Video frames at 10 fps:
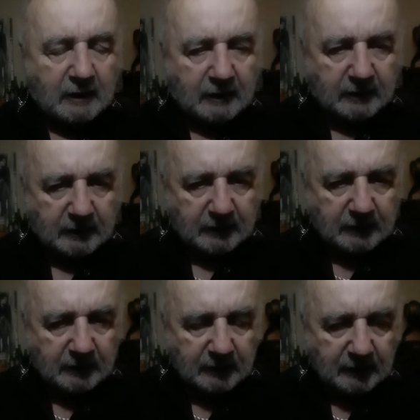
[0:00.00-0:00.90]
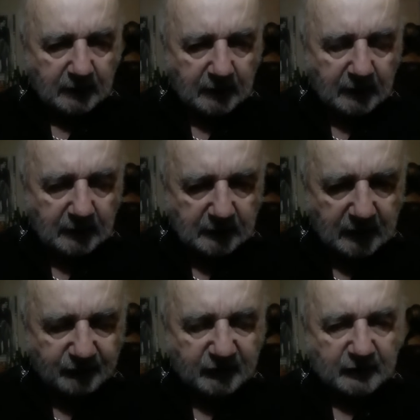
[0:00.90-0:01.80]
et
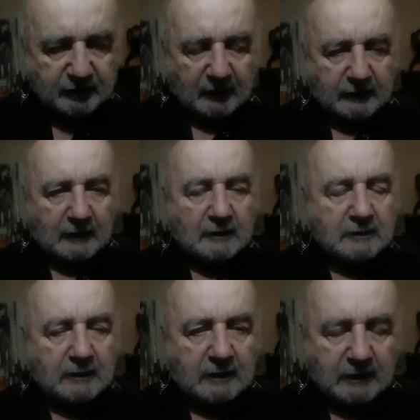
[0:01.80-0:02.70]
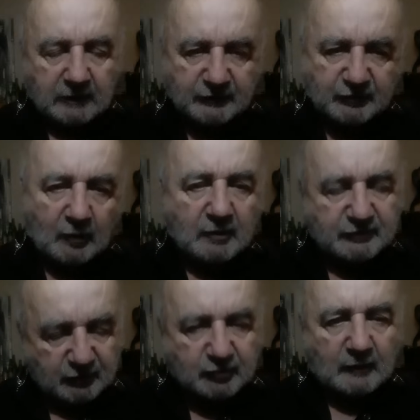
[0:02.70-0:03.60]
la vie éternelle, et ça,
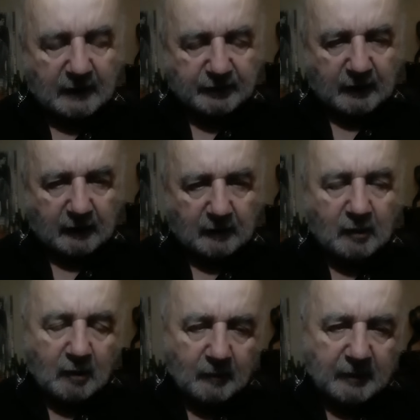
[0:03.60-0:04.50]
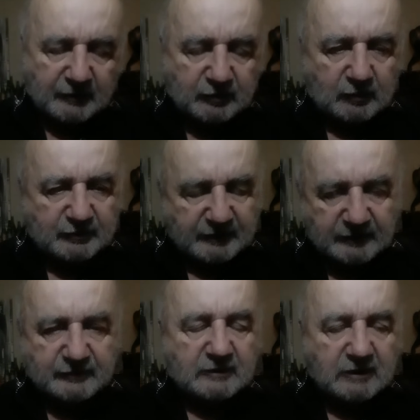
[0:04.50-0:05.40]
c'est sur la terre, parce que ça
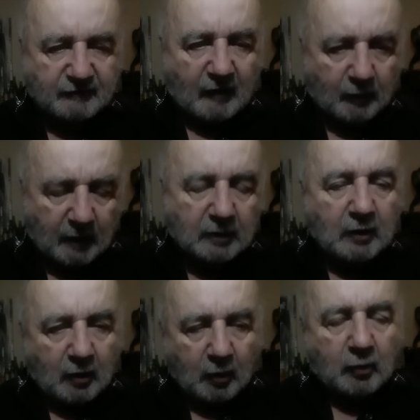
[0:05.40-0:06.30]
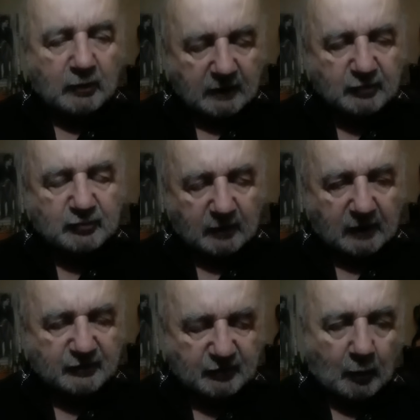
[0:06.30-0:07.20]
dit qu'il va y avoir une
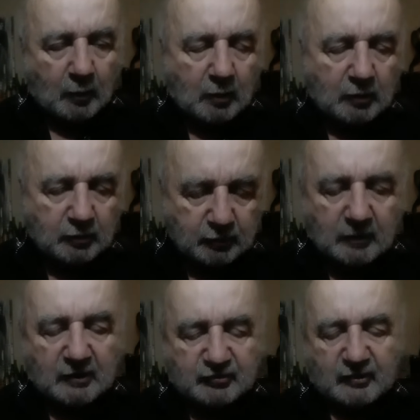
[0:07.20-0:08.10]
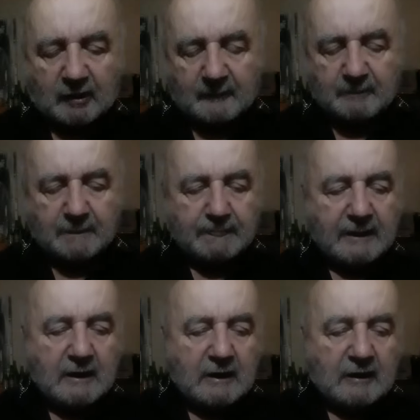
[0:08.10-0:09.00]
résurrection de la chair.
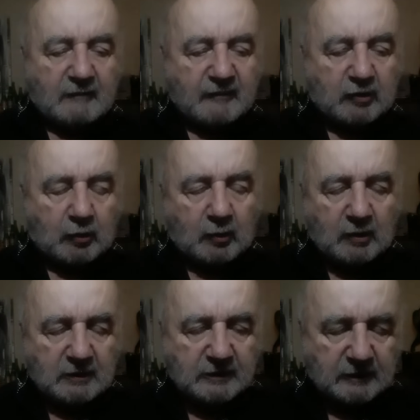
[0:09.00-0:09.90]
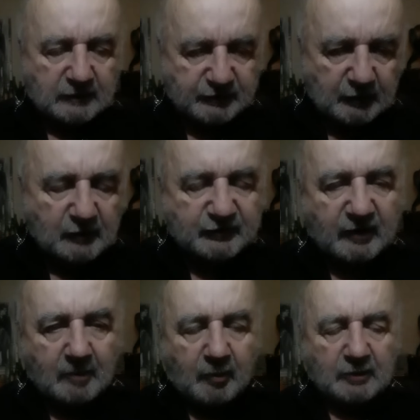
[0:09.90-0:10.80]
que c'est le
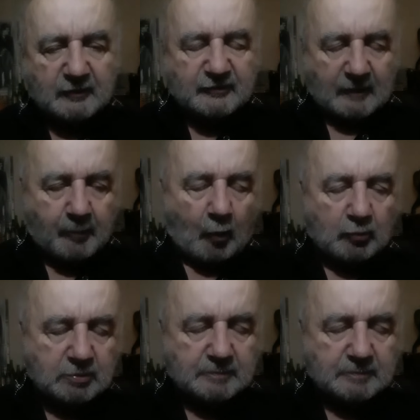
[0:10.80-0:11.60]
symbole des apôtres